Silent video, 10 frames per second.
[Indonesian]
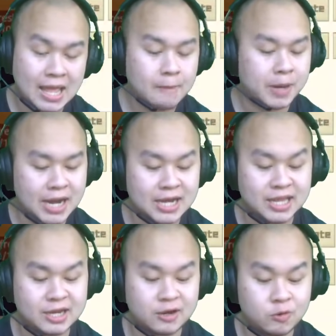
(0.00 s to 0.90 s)
Pernah
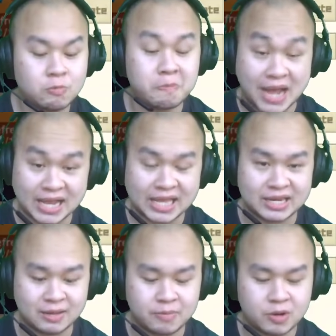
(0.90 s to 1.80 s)
lihat dan lupa
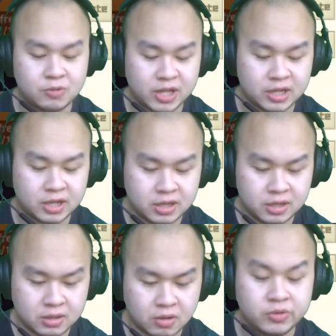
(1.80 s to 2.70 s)
akhirnya. Baru lihat
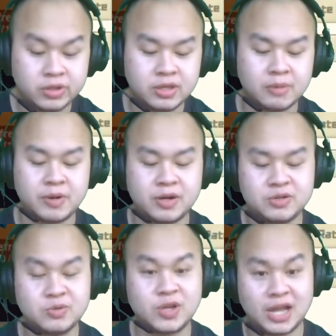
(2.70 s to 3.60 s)
ini oh iya bener
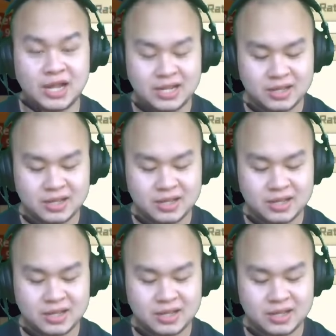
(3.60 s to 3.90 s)
juga.